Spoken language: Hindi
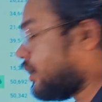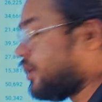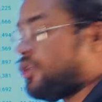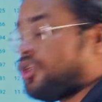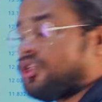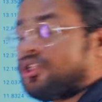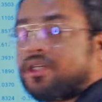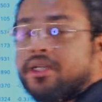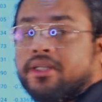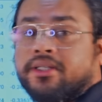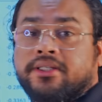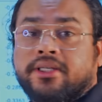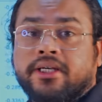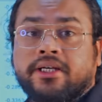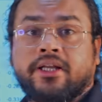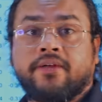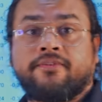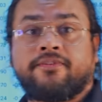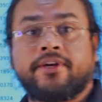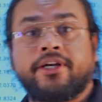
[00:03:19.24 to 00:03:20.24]
रेजिस्टेंस की
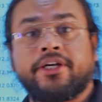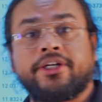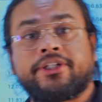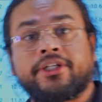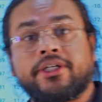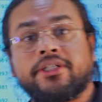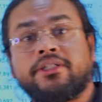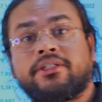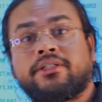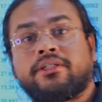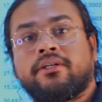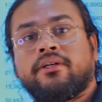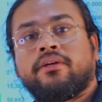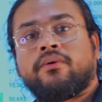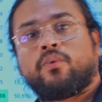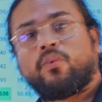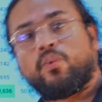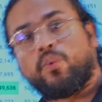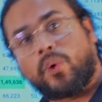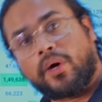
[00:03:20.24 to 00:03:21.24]
डिफिनेशन
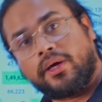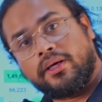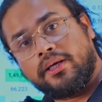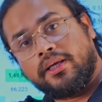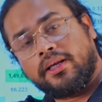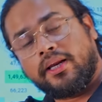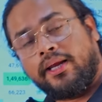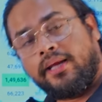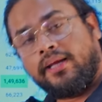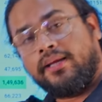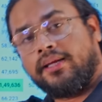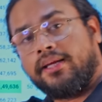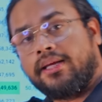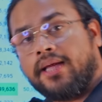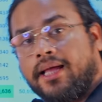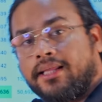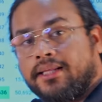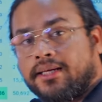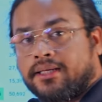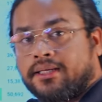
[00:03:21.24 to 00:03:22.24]
वही रहेंगी
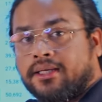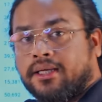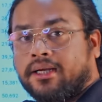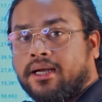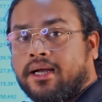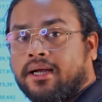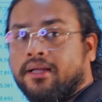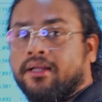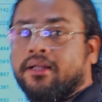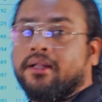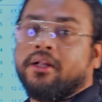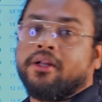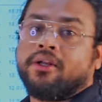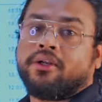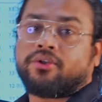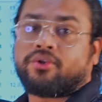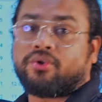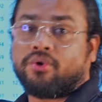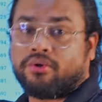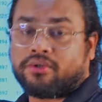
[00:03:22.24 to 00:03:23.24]
याद रखिएगा
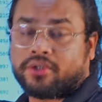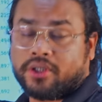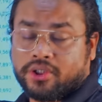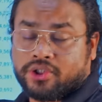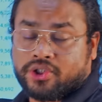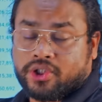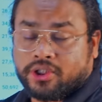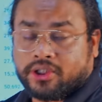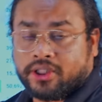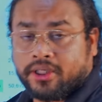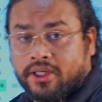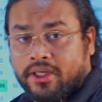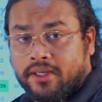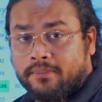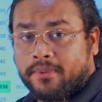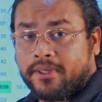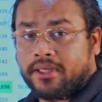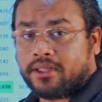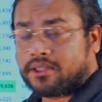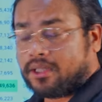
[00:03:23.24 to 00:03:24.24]
क्योंकि जितनी
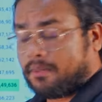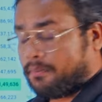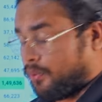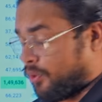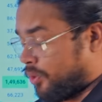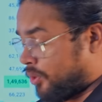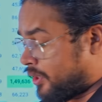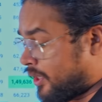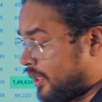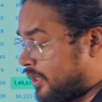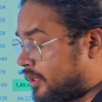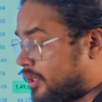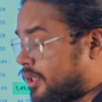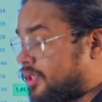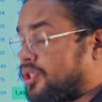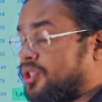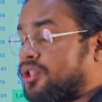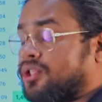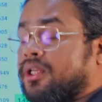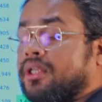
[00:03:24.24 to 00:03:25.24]
भी सपोर्ट एंड
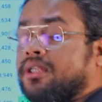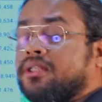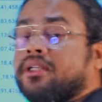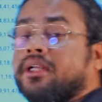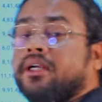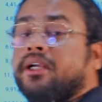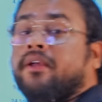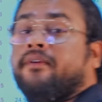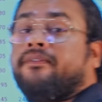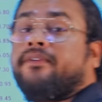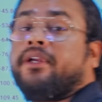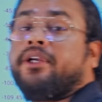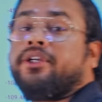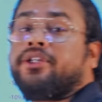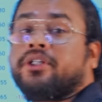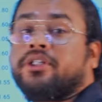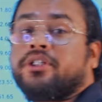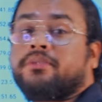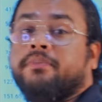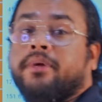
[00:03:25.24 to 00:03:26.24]
रेजिस्टेंस की
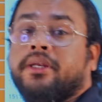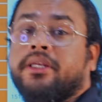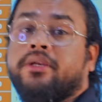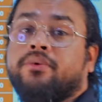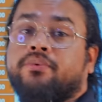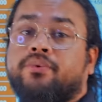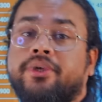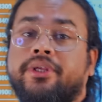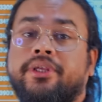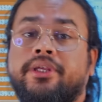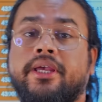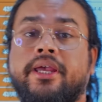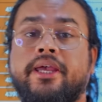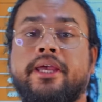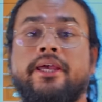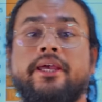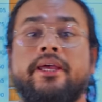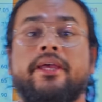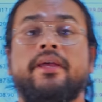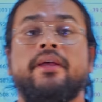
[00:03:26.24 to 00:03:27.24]
डेफिनेशंस बनी हुई
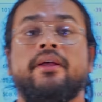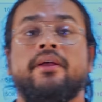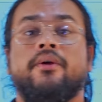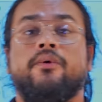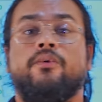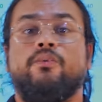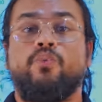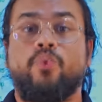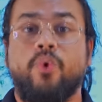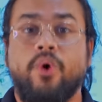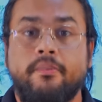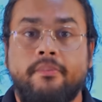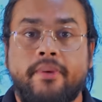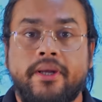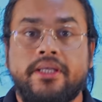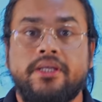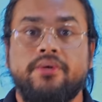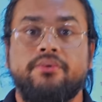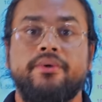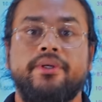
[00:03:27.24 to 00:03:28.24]
हैं वो
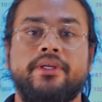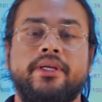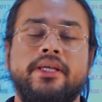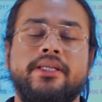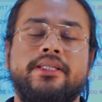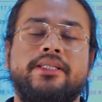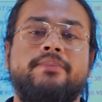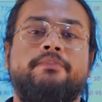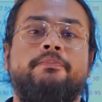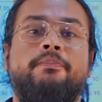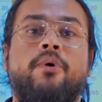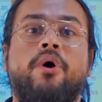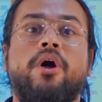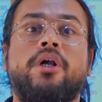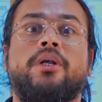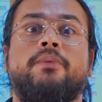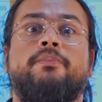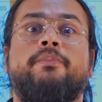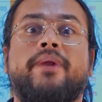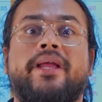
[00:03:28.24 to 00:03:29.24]
बनी हुई हैं
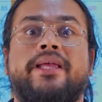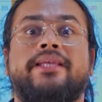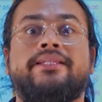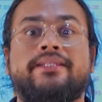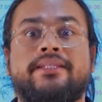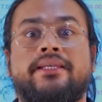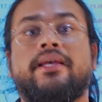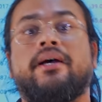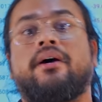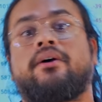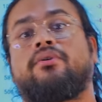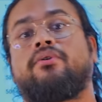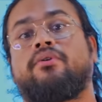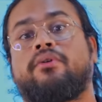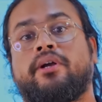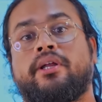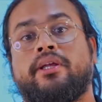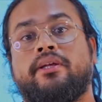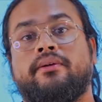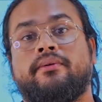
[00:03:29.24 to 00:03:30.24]
स्पॉट प्राइस के
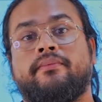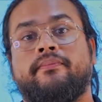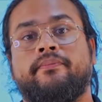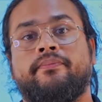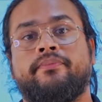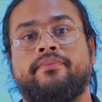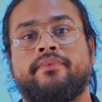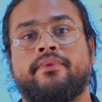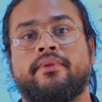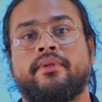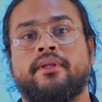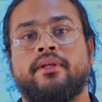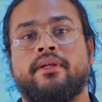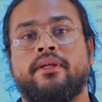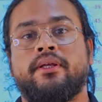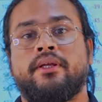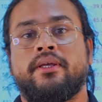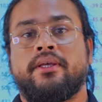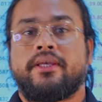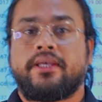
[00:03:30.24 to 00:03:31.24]

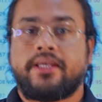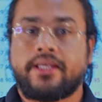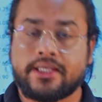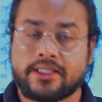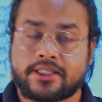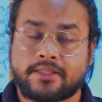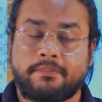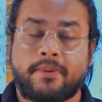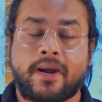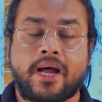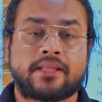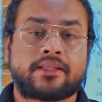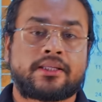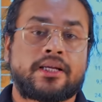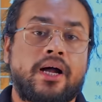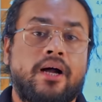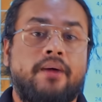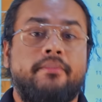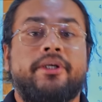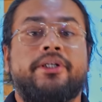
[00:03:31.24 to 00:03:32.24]
अकॉर्डिंग इस बात
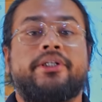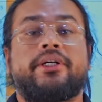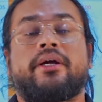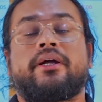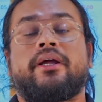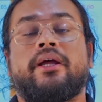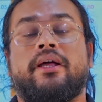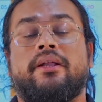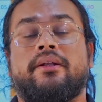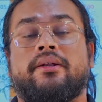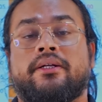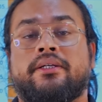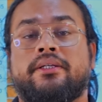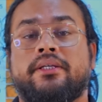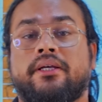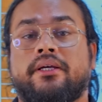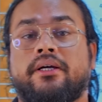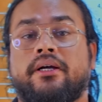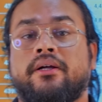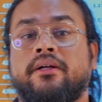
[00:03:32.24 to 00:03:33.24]
का हमेशा ख्याल
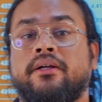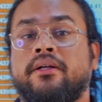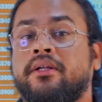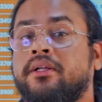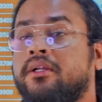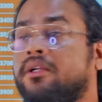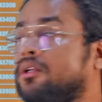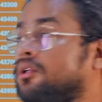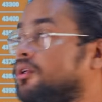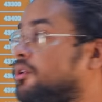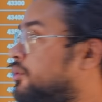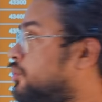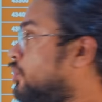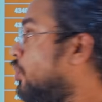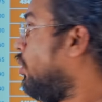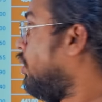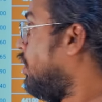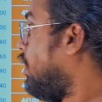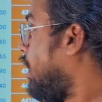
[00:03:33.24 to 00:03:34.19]
रखिएगा तो